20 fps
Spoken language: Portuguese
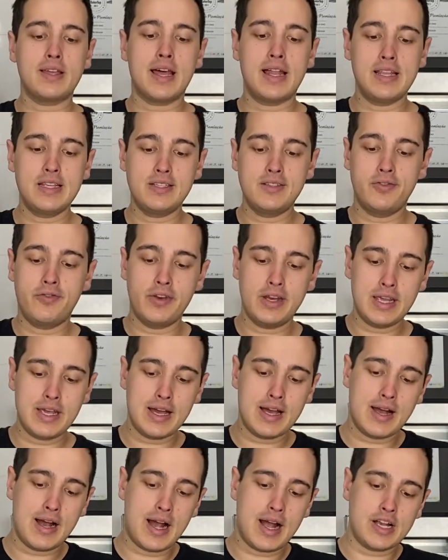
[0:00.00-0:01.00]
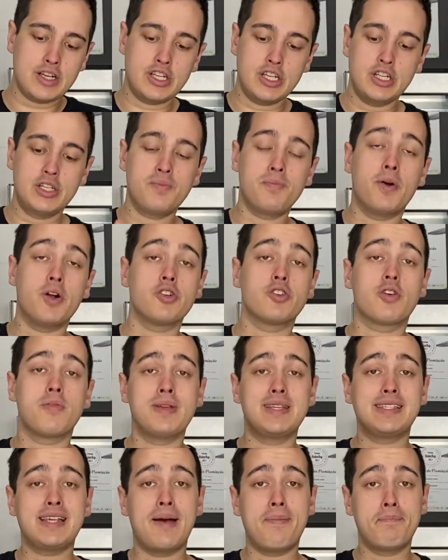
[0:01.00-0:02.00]
que ela esfria, a gente pode
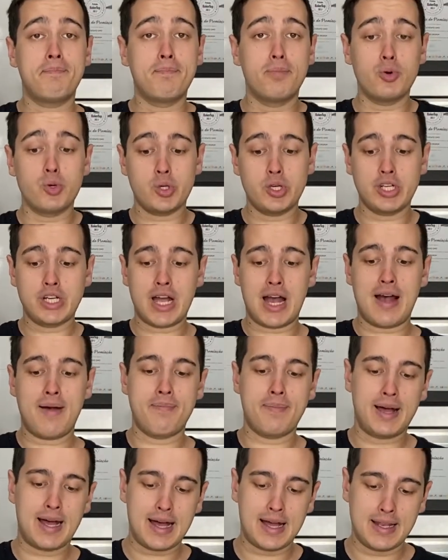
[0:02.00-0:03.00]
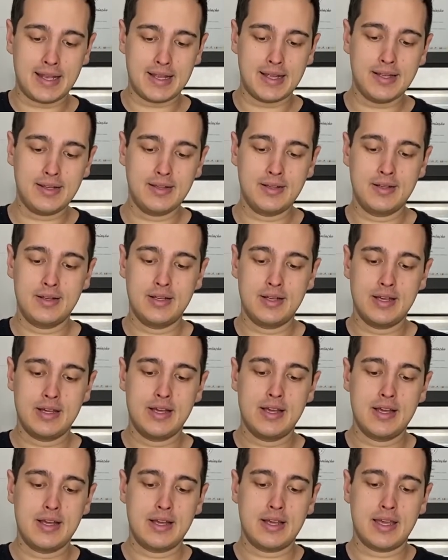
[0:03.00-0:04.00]
começar a puxar a bala
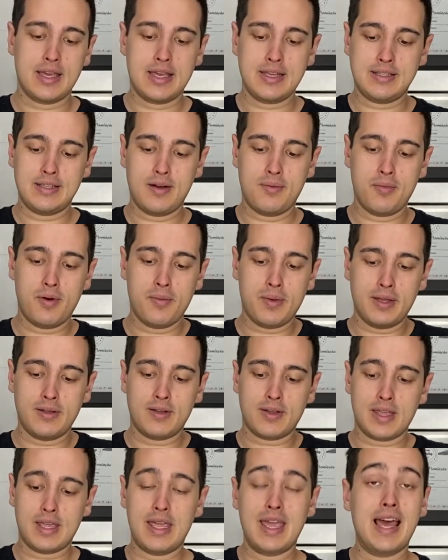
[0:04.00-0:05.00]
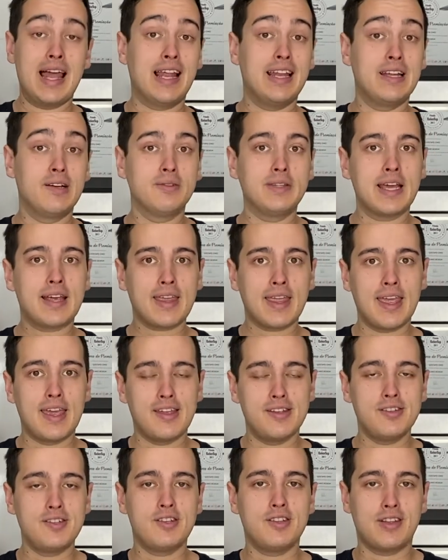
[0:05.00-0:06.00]
esse é o momento aqui, ela não tá
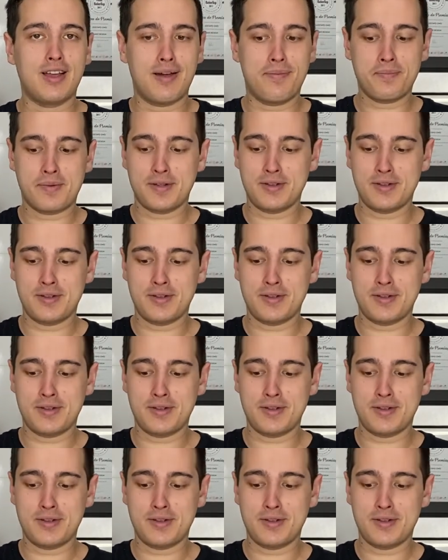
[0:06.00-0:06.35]
quente, tá?